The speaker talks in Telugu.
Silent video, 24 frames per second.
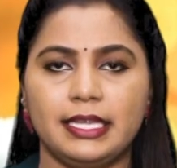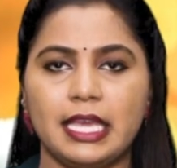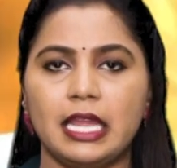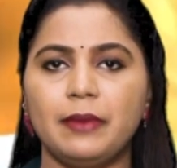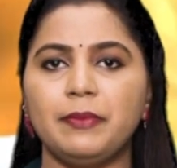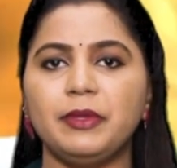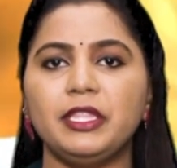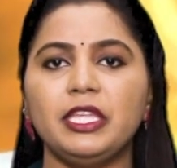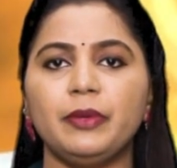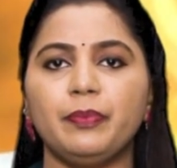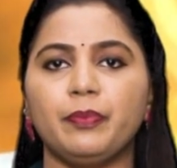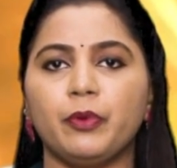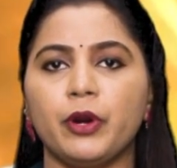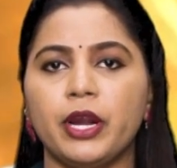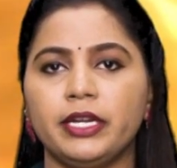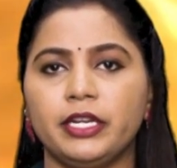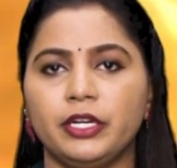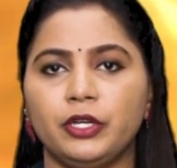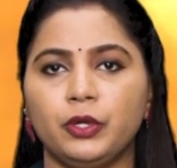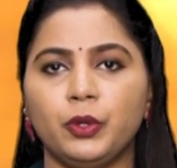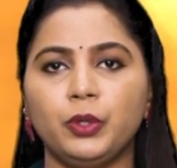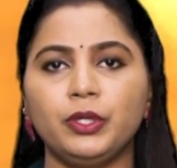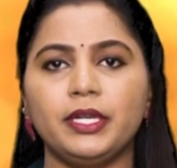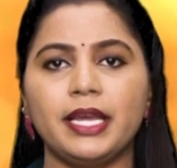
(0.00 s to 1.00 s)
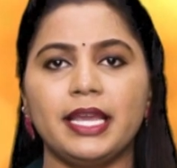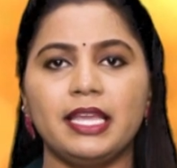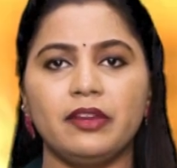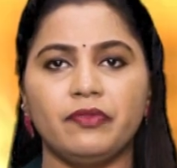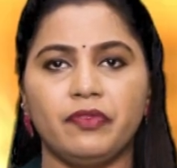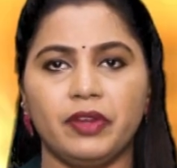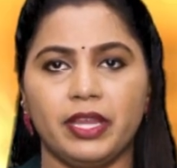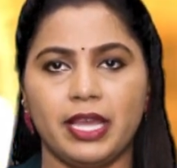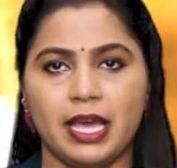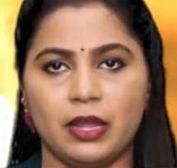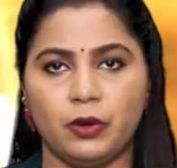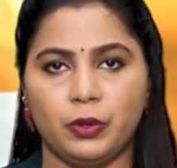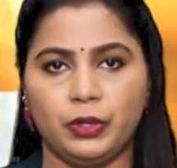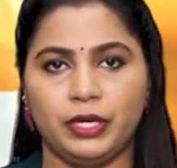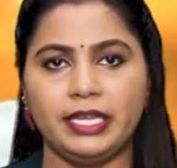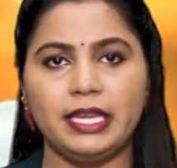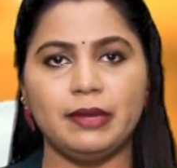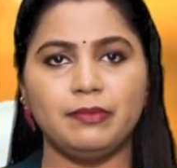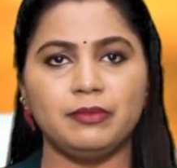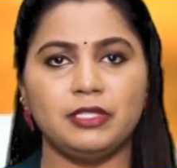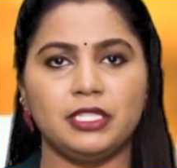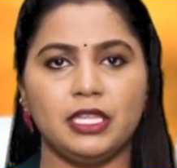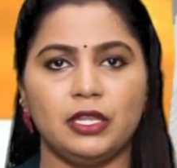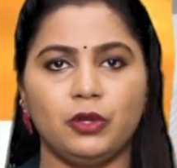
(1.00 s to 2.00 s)
ఎనిమిది పాయింట్ నూట ఇరవై ఆరు
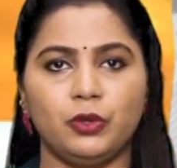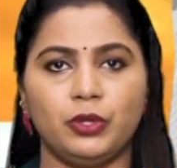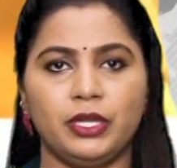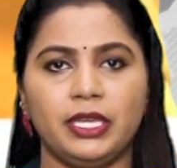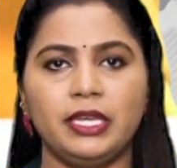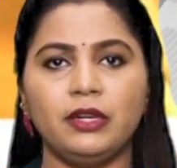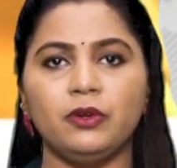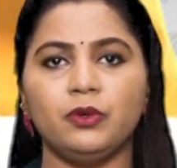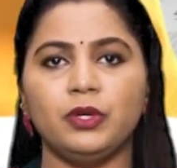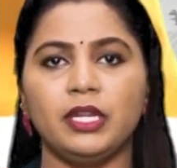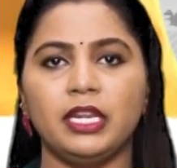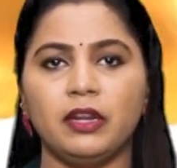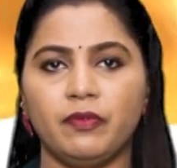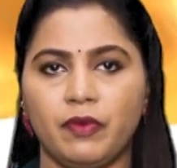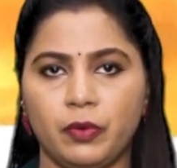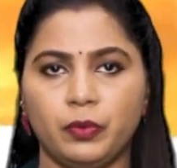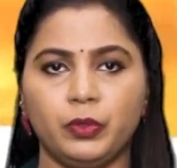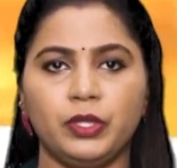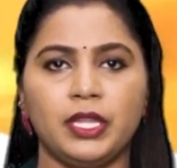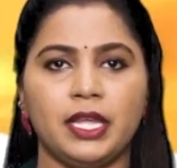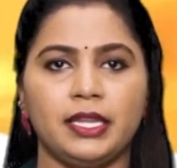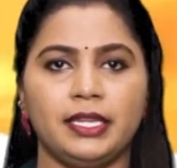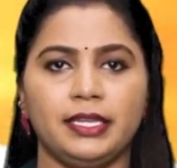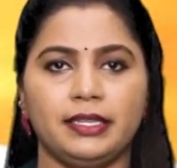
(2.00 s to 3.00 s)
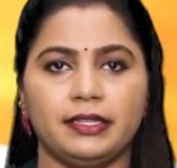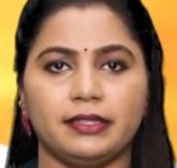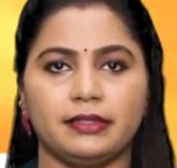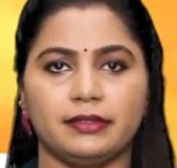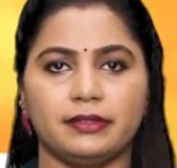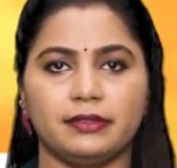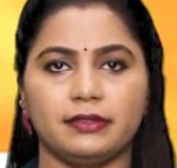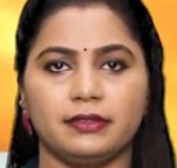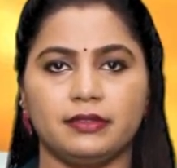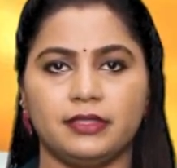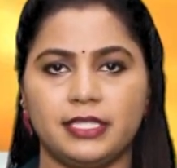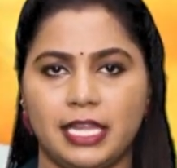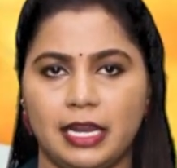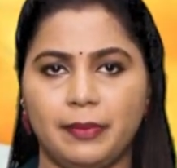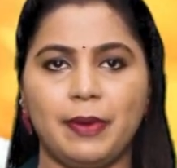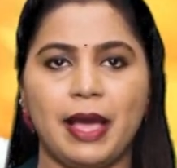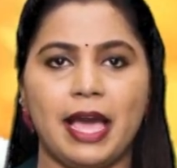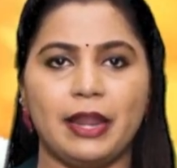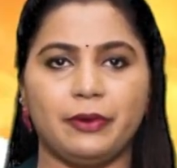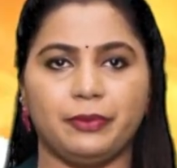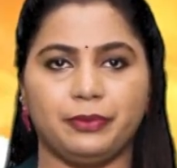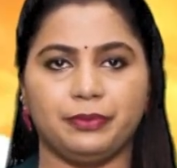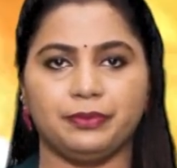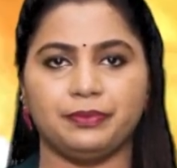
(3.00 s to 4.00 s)
టీఎంసీలు నీరు నిల్వ ఉందని
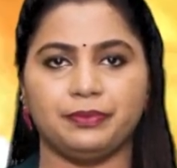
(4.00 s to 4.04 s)
తెలిపారు